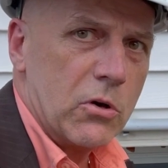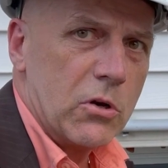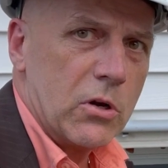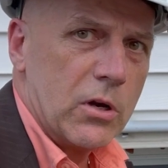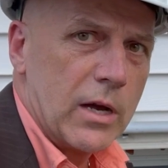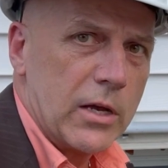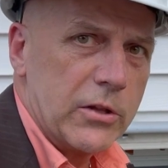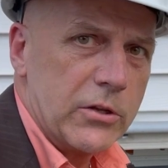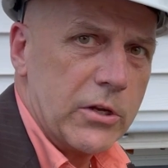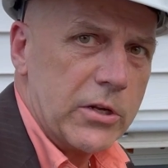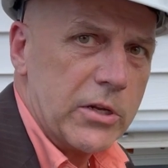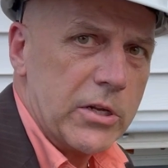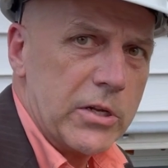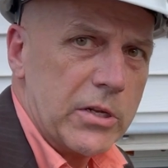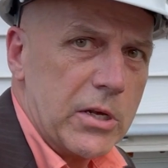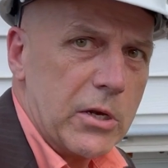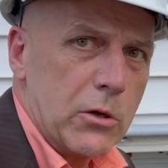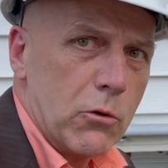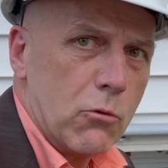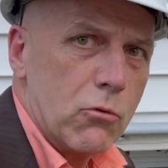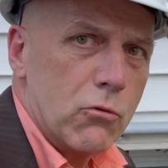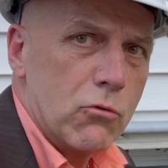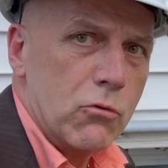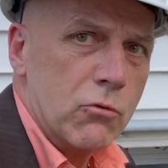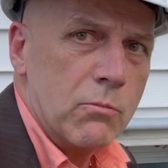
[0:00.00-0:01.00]
là, à donner des
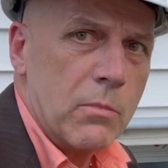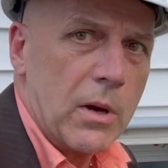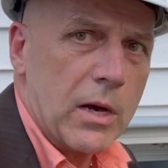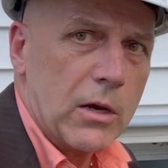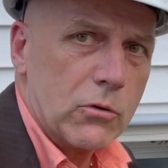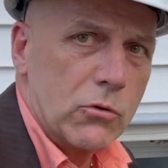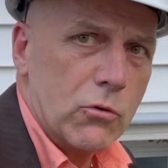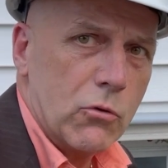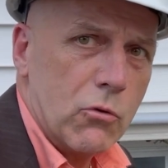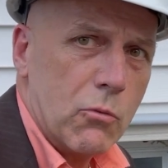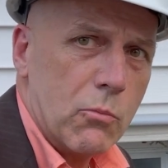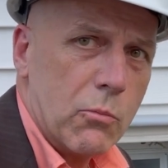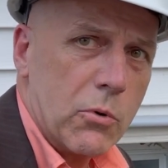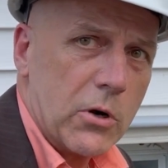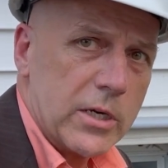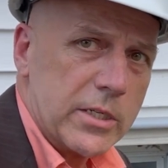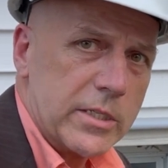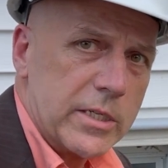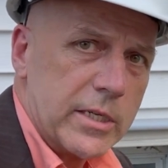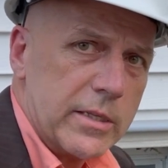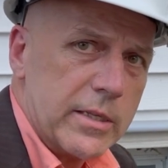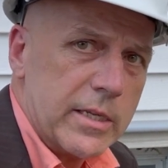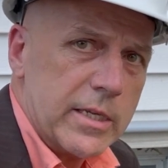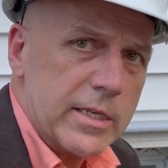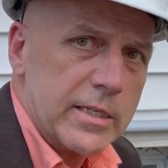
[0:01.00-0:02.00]
gros coups de marteau pour
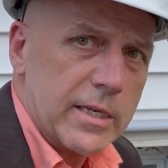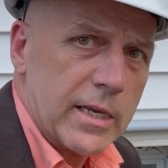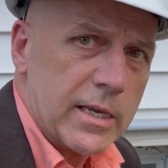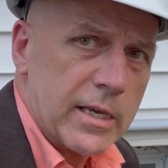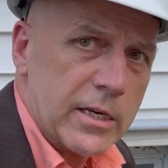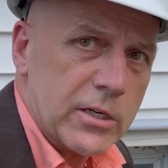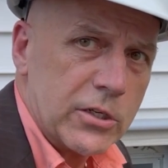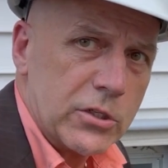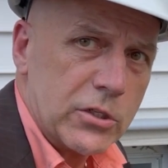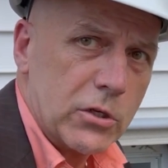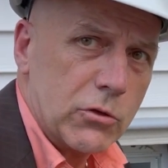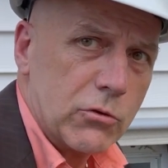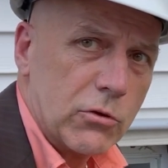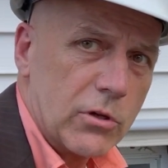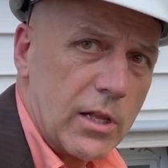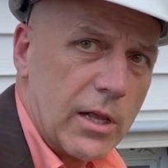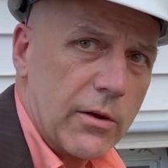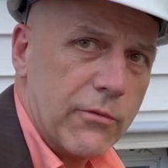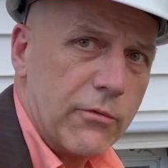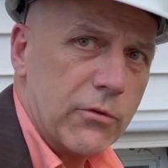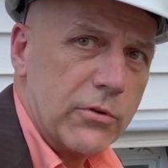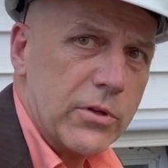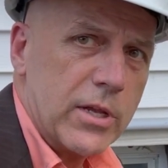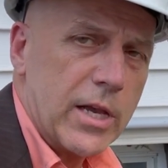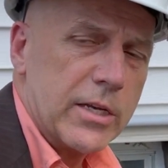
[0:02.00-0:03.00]
essayer de désagréger toute la
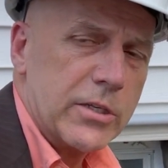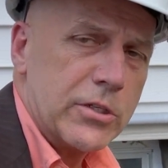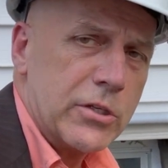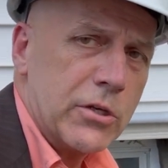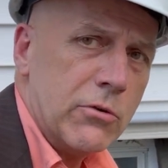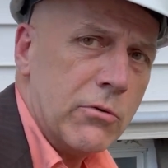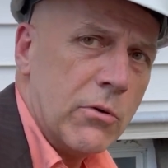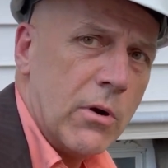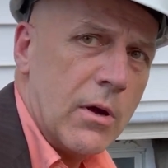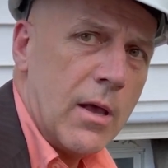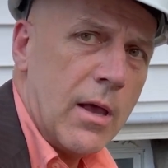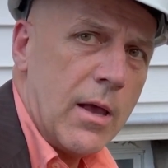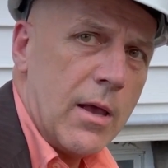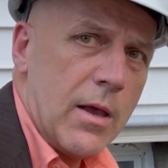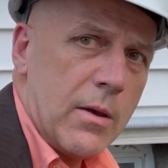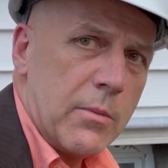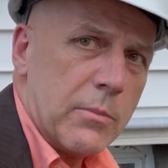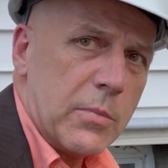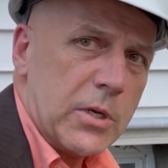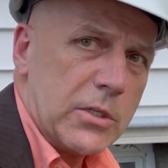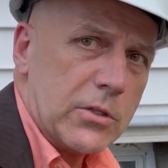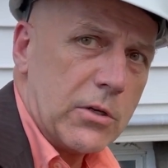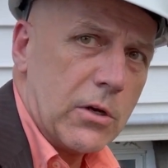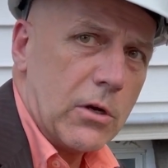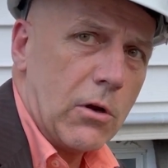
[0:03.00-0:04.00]
fondation,
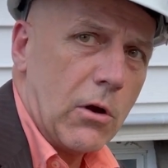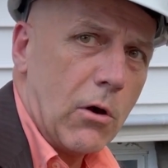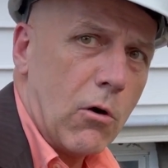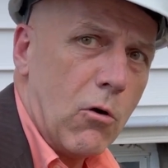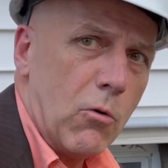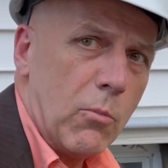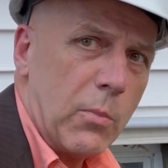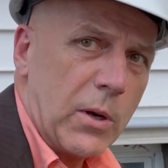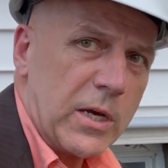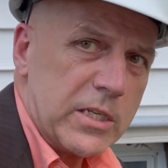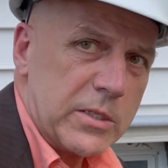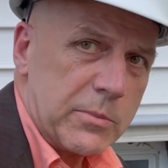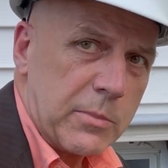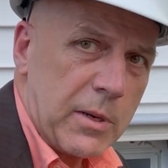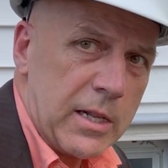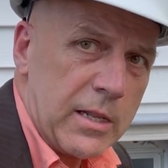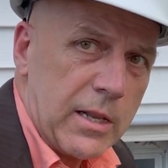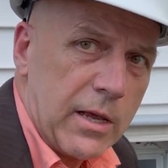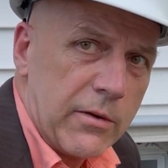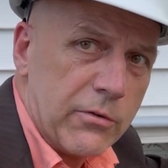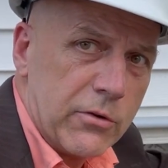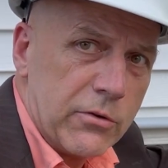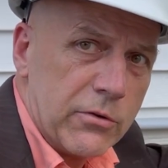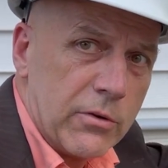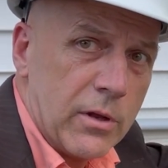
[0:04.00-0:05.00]
parce que le rôle principal
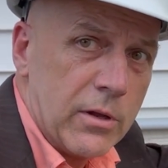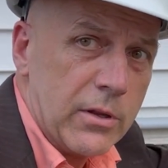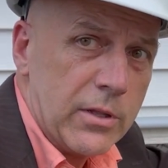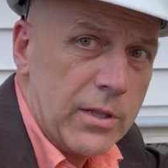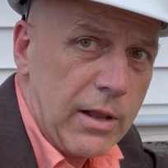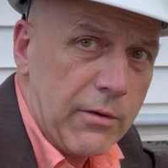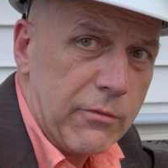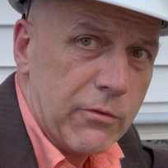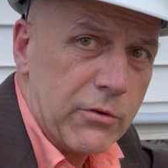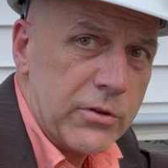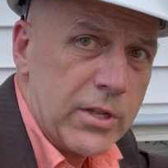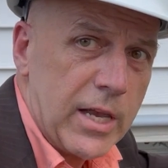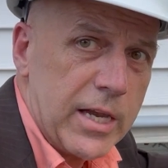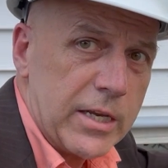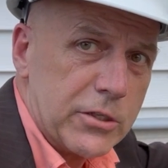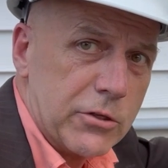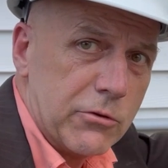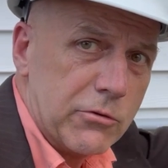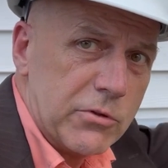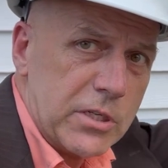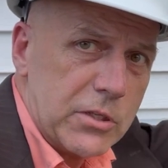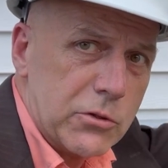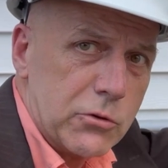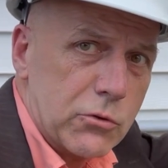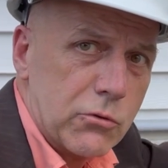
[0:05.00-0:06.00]
de la,
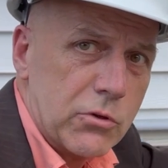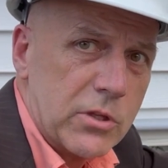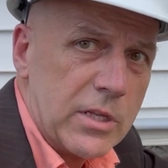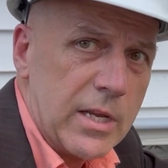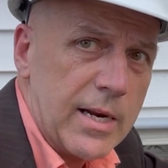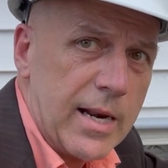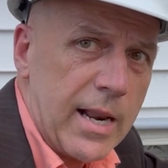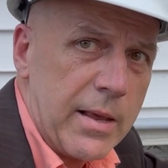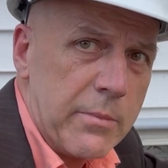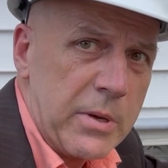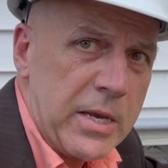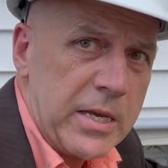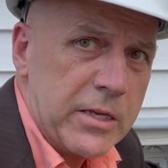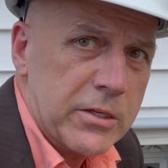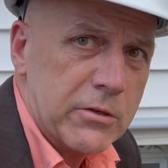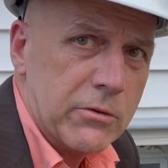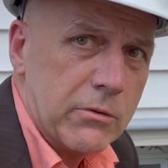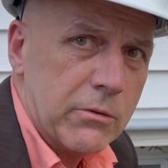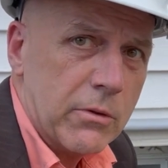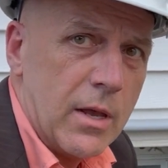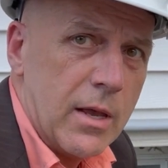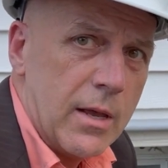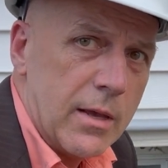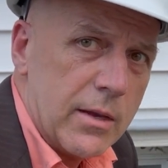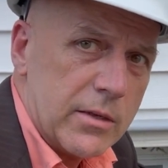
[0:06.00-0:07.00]
fondation, c'est de soutenir la maison.
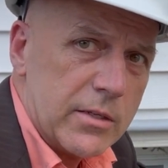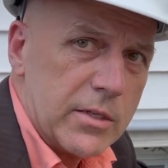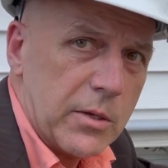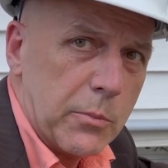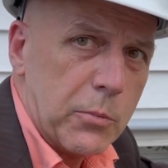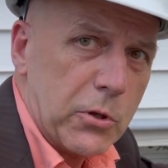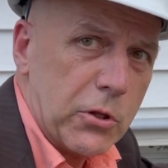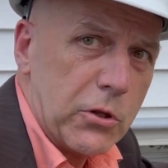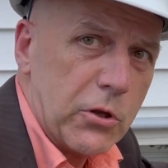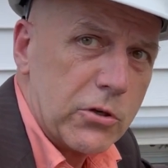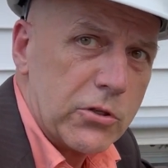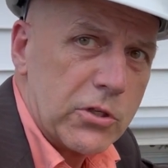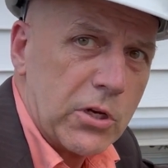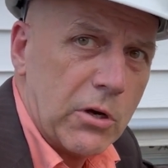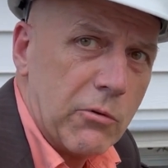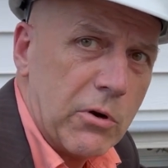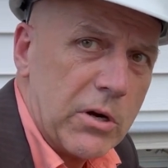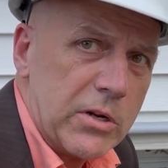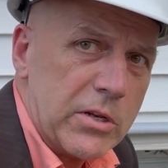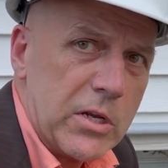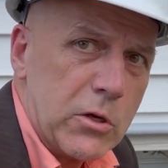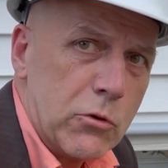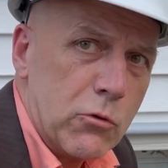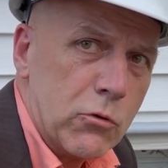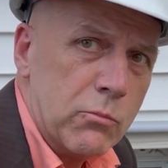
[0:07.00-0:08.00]
C'est pas de
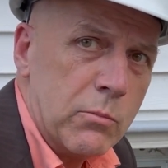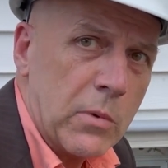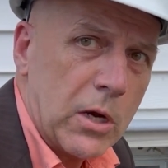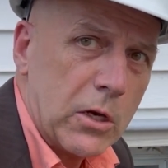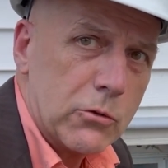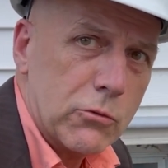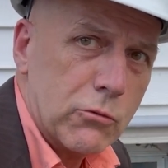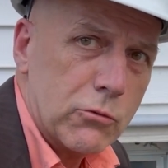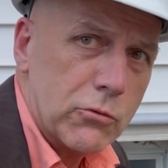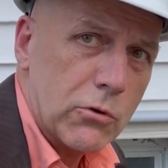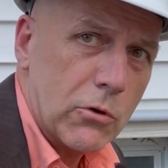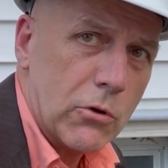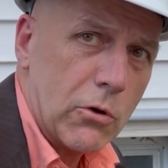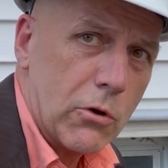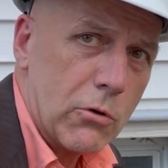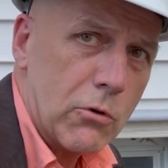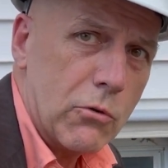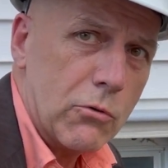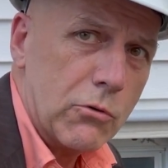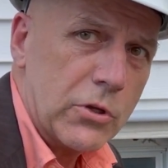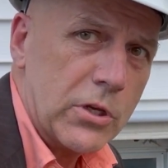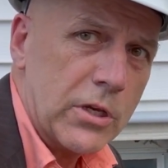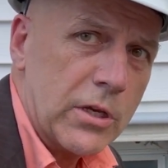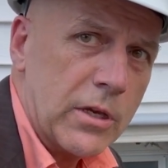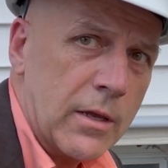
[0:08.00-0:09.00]
recevoir des coups de marteau sur le
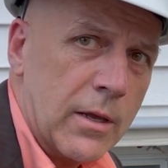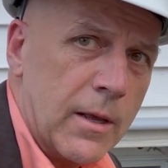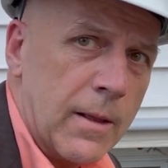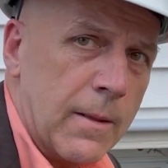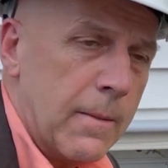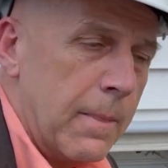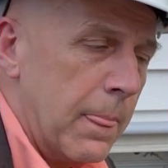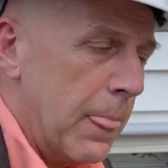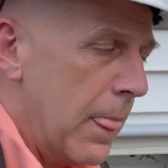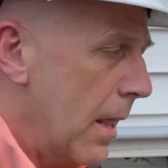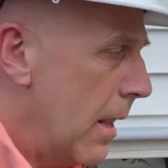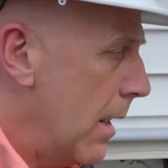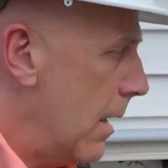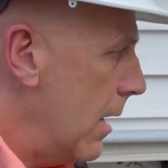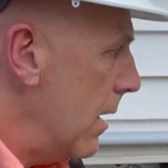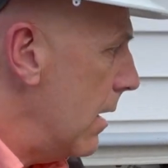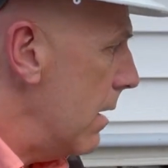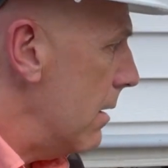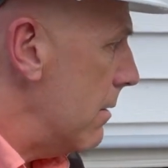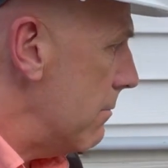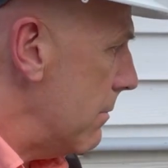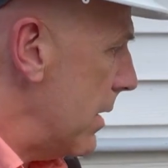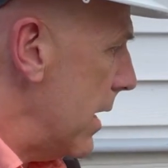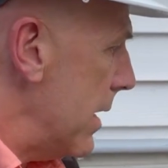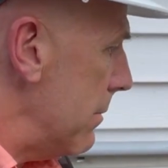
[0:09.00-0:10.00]
côté.
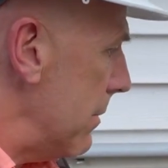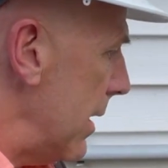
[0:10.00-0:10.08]
Mais